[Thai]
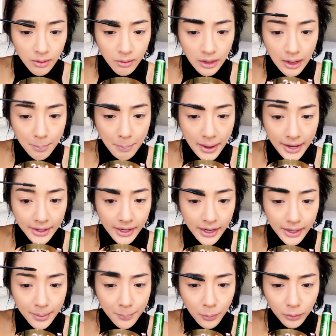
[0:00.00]
เวลาปัดอ่ะ
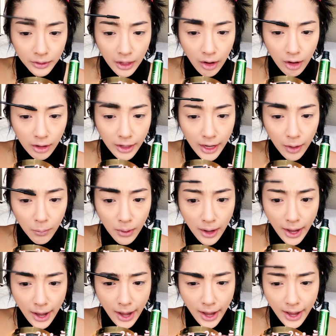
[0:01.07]
ดันพูดตลอดแหละ
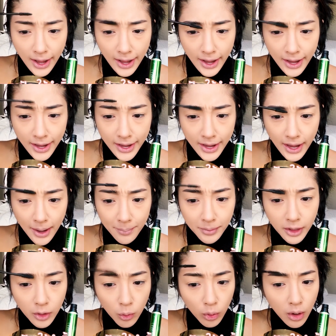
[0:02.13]
ว่าให้
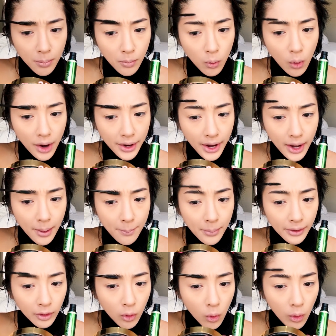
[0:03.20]
ทำคิ้วขมวดอ่ะเห
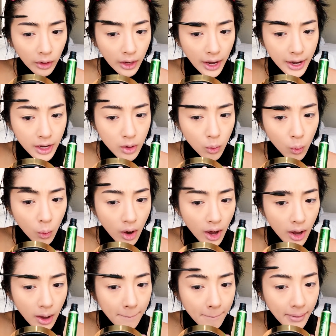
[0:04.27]
มือนโกรธใครอยู่
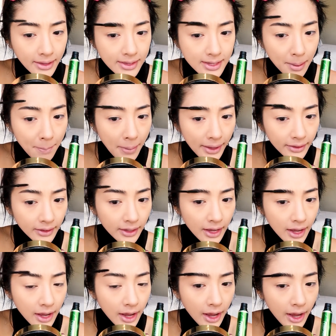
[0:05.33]
อ่ะมันจะปัด
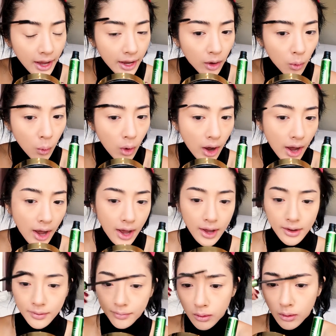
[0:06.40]
ง่ายกว่า
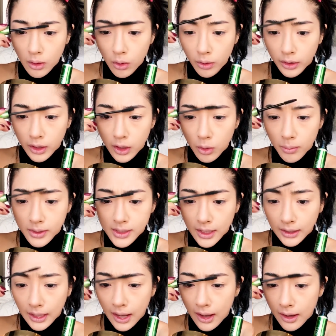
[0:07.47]
เพราะขนคิ้วมัน
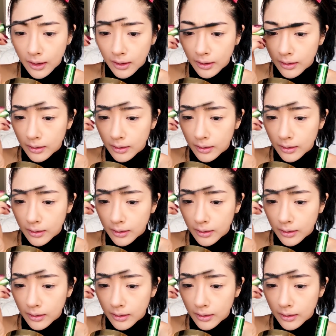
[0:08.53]
จะตั้ง